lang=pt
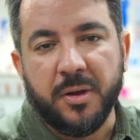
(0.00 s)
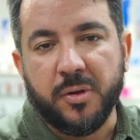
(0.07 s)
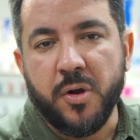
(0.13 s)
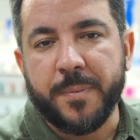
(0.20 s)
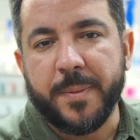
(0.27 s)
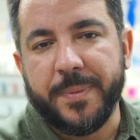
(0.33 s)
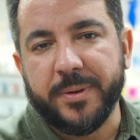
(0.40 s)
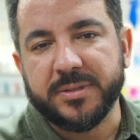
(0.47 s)

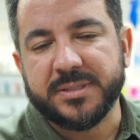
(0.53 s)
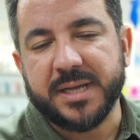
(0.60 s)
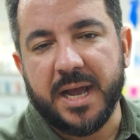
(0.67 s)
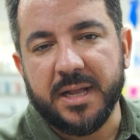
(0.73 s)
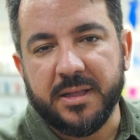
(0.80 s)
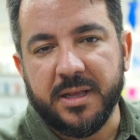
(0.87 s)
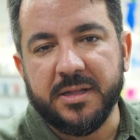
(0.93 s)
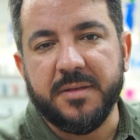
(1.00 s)
Compra pelo
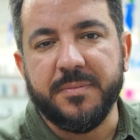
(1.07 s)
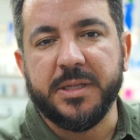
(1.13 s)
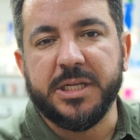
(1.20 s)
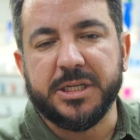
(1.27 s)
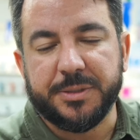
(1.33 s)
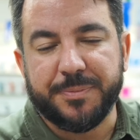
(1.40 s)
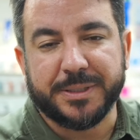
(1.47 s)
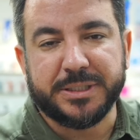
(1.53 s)
site e
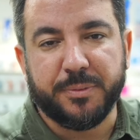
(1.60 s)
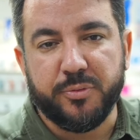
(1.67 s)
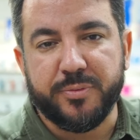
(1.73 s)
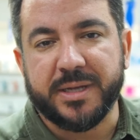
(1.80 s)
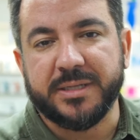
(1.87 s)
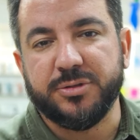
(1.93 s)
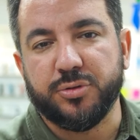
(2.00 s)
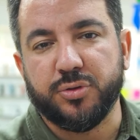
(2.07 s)
despacha para o
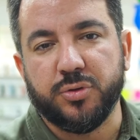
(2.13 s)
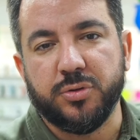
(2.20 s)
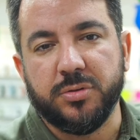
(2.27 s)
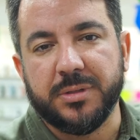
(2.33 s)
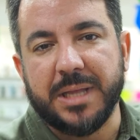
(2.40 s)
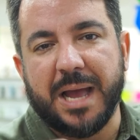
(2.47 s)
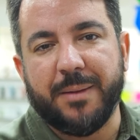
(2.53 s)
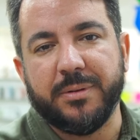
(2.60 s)
Brasil todo,
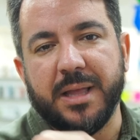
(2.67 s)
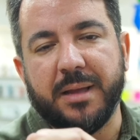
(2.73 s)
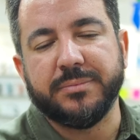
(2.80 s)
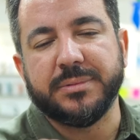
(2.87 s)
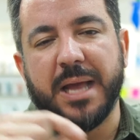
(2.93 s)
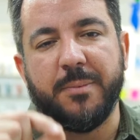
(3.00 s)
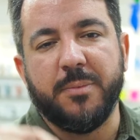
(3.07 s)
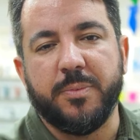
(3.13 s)

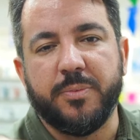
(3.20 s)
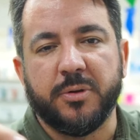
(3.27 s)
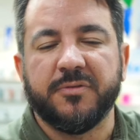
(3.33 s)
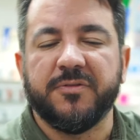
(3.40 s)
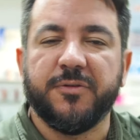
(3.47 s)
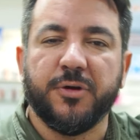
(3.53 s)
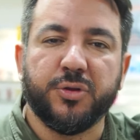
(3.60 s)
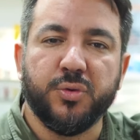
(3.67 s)

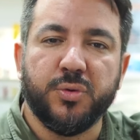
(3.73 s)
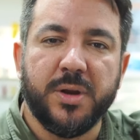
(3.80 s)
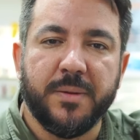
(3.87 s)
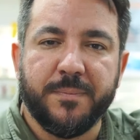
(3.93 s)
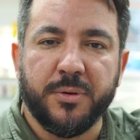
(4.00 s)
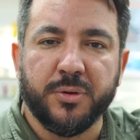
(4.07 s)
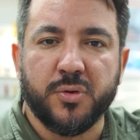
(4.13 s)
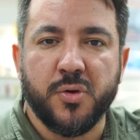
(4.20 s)

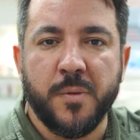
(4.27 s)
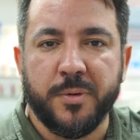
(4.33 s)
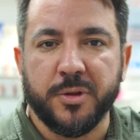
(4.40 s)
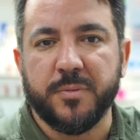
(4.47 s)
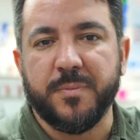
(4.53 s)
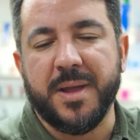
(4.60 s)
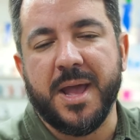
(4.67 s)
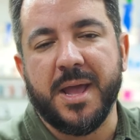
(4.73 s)

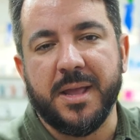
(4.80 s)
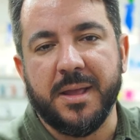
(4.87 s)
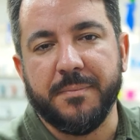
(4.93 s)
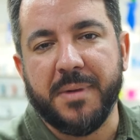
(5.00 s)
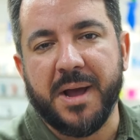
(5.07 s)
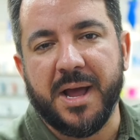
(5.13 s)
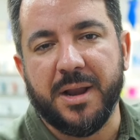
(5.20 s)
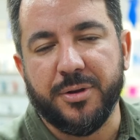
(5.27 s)
www.forturia.com.br
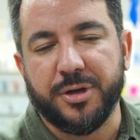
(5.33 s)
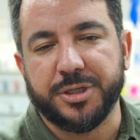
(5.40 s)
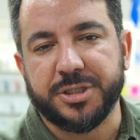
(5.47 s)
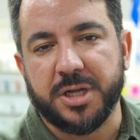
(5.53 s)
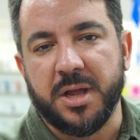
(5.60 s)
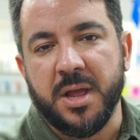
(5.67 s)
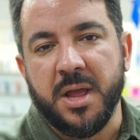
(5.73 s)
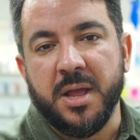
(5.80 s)
barra
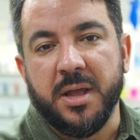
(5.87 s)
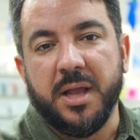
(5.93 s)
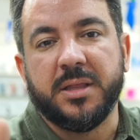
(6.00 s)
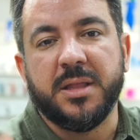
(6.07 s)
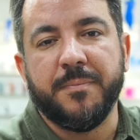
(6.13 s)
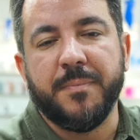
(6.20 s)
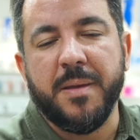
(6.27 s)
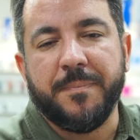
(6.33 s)
loja e
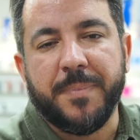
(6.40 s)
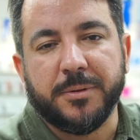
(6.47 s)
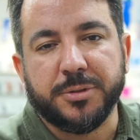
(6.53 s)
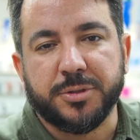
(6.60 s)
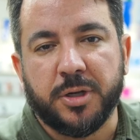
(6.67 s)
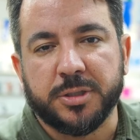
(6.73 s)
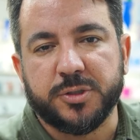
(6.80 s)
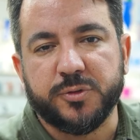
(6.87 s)
também pelos
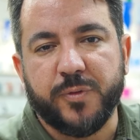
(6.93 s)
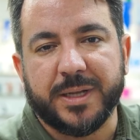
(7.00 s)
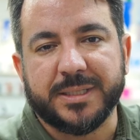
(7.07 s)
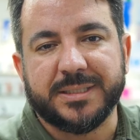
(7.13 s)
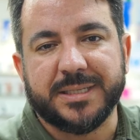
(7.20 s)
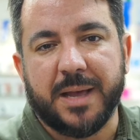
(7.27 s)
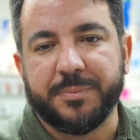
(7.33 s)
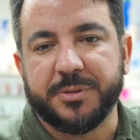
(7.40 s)
nossos
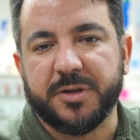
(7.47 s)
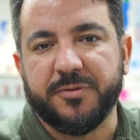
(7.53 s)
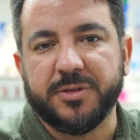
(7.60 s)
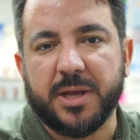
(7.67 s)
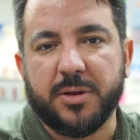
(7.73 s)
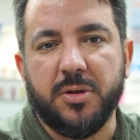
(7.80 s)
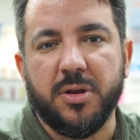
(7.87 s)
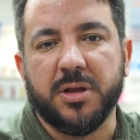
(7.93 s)
WhatsApps que eu vou
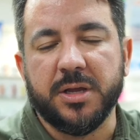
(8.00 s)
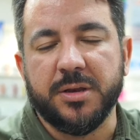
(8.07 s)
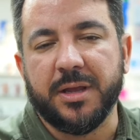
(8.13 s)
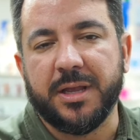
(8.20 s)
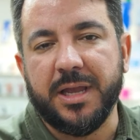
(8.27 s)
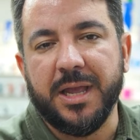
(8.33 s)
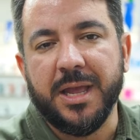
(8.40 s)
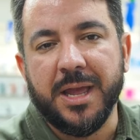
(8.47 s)
estar colocando
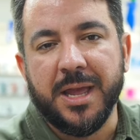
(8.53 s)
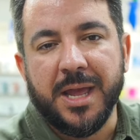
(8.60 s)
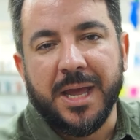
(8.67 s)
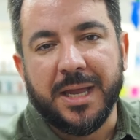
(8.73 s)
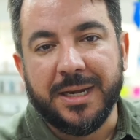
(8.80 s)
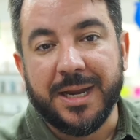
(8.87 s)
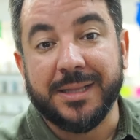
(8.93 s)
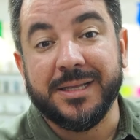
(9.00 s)
aqui
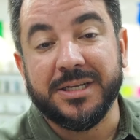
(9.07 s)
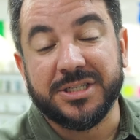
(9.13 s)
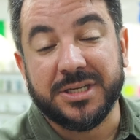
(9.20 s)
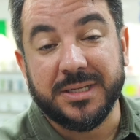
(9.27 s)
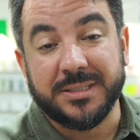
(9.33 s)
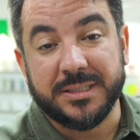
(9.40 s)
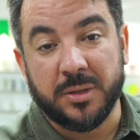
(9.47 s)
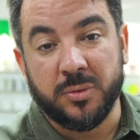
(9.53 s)
na
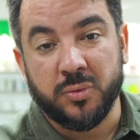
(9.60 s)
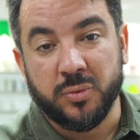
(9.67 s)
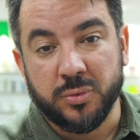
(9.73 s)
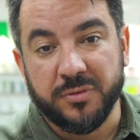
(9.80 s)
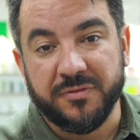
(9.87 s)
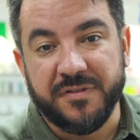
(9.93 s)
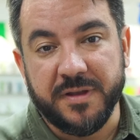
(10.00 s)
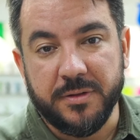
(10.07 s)
descrição
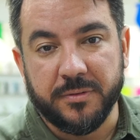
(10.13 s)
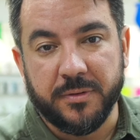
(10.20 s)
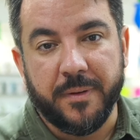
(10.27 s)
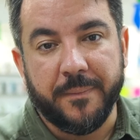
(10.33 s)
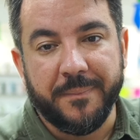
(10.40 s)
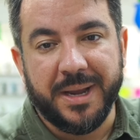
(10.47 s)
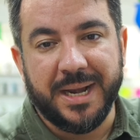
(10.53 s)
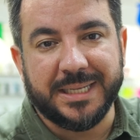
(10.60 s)
do vídeo.
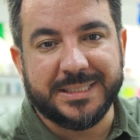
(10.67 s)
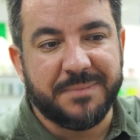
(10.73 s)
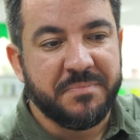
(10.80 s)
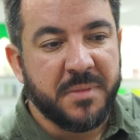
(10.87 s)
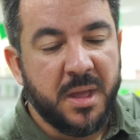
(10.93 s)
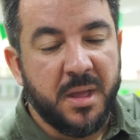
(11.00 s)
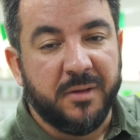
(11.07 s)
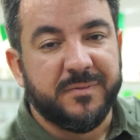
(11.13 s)
Beleza?
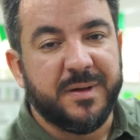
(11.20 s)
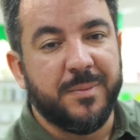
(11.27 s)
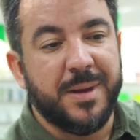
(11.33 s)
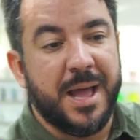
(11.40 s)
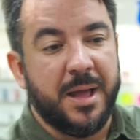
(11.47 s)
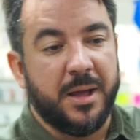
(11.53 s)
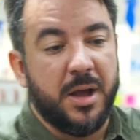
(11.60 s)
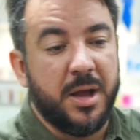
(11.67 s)
Vamos
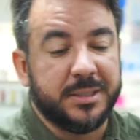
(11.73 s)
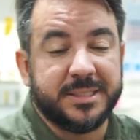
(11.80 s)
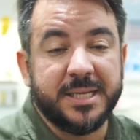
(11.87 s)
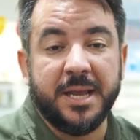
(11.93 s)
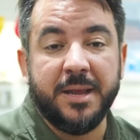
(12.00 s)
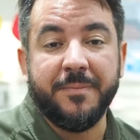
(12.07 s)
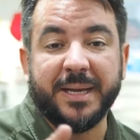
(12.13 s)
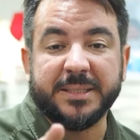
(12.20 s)
lá. Oh,
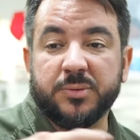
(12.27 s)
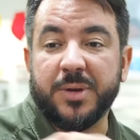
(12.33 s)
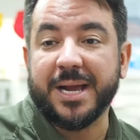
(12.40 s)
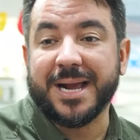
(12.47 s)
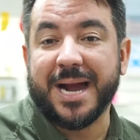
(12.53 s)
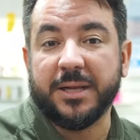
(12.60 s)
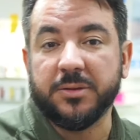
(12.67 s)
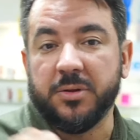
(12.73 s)
sim, mais um
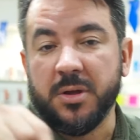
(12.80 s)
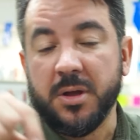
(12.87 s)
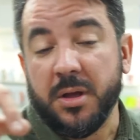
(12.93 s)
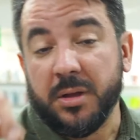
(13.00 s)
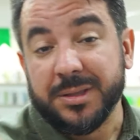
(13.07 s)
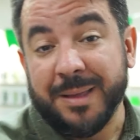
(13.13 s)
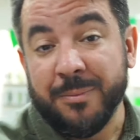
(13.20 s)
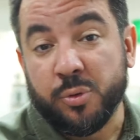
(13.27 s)
recado.
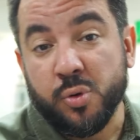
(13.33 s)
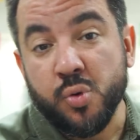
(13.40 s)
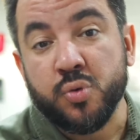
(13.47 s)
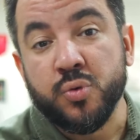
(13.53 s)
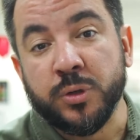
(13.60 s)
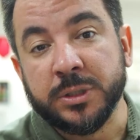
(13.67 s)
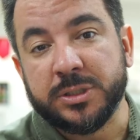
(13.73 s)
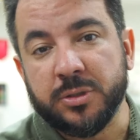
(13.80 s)
Estamos com o
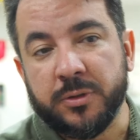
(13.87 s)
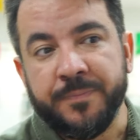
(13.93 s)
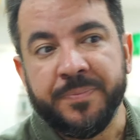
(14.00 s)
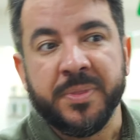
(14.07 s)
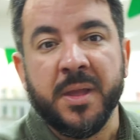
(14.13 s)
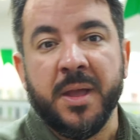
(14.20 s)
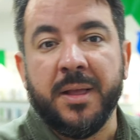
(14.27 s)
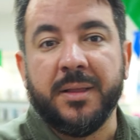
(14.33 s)
curso
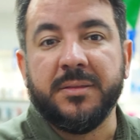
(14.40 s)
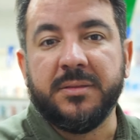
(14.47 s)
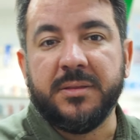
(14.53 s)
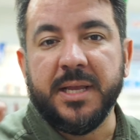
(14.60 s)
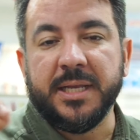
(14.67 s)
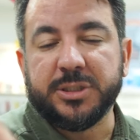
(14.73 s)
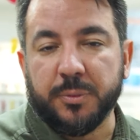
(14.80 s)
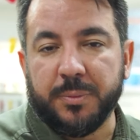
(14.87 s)

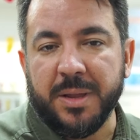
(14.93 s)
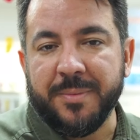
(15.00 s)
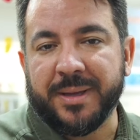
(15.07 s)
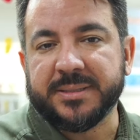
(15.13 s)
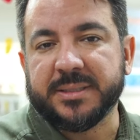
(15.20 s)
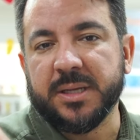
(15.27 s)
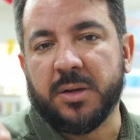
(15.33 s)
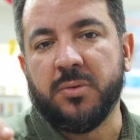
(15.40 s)
de
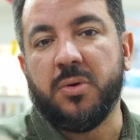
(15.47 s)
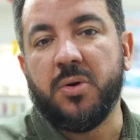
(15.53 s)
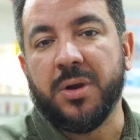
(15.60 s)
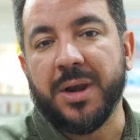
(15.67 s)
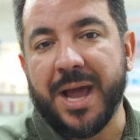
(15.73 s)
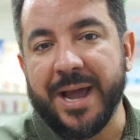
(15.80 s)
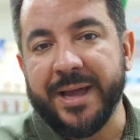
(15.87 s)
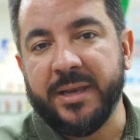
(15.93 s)
sublimação
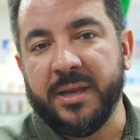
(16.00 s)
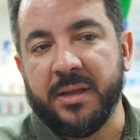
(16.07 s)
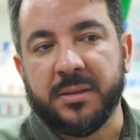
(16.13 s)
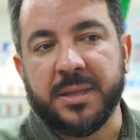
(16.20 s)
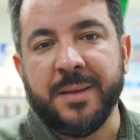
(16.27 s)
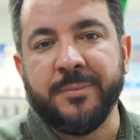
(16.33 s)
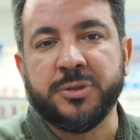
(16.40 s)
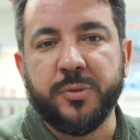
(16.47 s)
online.
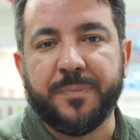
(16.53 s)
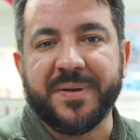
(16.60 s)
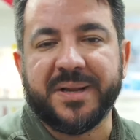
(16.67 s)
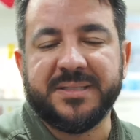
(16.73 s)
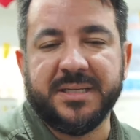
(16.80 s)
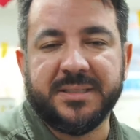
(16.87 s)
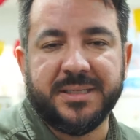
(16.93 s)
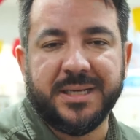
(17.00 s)
Temos o
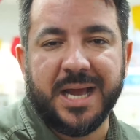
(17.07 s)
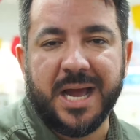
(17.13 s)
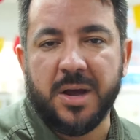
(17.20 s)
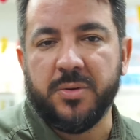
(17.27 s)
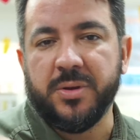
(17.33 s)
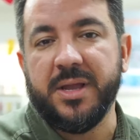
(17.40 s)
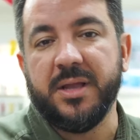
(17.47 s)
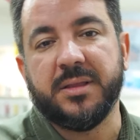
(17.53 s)

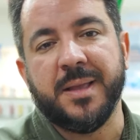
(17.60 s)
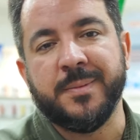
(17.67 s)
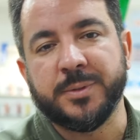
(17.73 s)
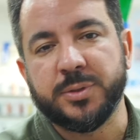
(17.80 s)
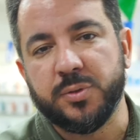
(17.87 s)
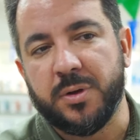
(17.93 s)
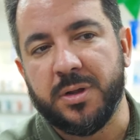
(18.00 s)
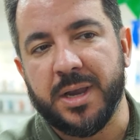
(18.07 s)
presencial e
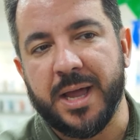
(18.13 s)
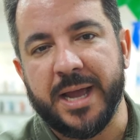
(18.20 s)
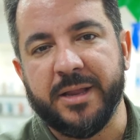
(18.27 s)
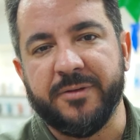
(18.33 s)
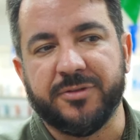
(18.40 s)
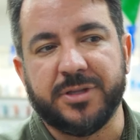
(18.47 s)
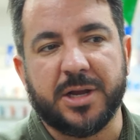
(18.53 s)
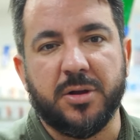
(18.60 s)
temos o online.
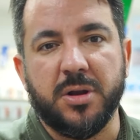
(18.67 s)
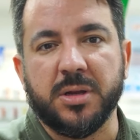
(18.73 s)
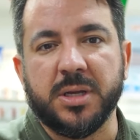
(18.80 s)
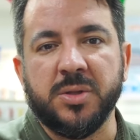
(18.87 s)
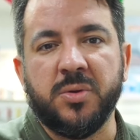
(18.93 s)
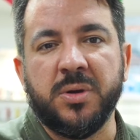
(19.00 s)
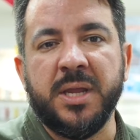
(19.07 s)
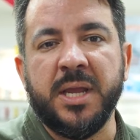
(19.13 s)
Vou estar
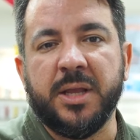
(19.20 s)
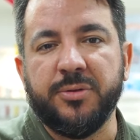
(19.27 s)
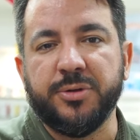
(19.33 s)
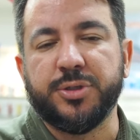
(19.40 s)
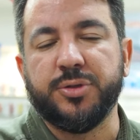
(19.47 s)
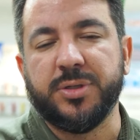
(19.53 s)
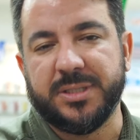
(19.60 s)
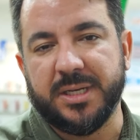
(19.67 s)
colocando o link
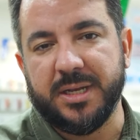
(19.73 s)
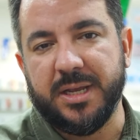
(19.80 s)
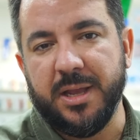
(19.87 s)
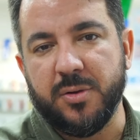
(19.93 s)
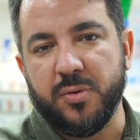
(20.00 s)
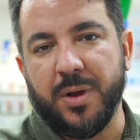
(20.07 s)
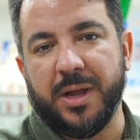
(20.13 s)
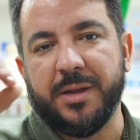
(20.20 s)
dos dois aqui
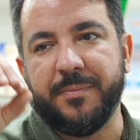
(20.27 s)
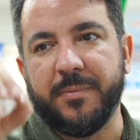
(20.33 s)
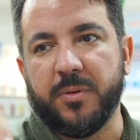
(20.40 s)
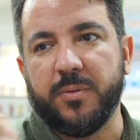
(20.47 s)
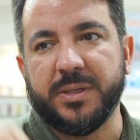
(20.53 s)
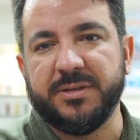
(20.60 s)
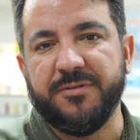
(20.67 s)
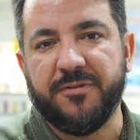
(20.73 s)
com as,
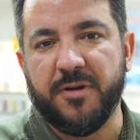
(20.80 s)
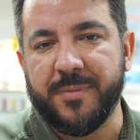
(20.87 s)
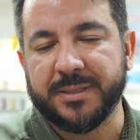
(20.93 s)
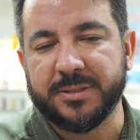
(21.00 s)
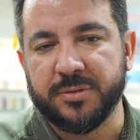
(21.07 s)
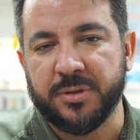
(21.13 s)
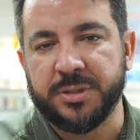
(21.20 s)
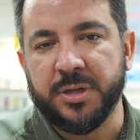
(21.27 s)
com as
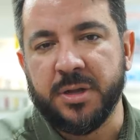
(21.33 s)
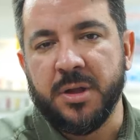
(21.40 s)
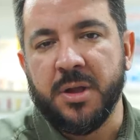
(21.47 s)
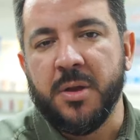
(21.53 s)
informações.